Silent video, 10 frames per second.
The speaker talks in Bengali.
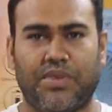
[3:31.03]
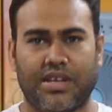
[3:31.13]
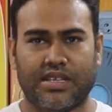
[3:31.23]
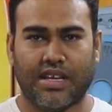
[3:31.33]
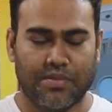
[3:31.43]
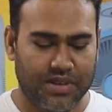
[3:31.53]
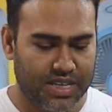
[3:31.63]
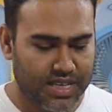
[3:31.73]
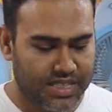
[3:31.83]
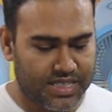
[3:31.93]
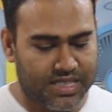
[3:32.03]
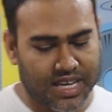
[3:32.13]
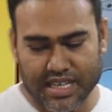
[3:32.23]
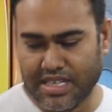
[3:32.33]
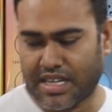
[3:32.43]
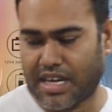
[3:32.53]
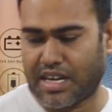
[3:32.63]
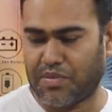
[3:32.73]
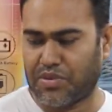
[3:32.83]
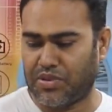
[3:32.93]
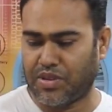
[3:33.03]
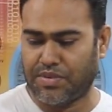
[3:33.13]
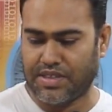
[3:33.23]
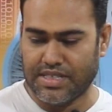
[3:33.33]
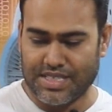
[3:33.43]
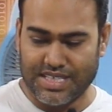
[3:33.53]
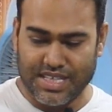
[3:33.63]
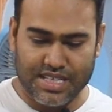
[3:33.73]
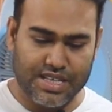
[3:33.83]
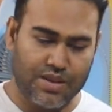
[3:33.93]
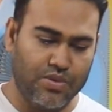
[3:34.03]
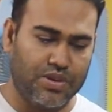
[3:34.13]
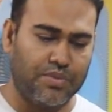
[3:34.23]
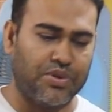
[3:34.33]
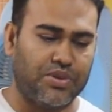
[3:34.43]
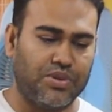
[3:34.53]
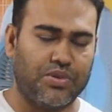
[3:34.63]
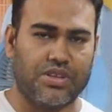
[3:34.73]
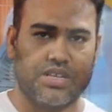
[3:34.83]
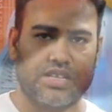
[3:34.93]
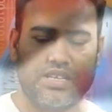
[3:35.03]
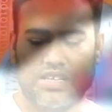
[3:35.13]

প্রাইসে থাকবে যার যে কালারটা পছন্দ হবে যে যে লুকটা পছন্দ করতে চাচ্ছেন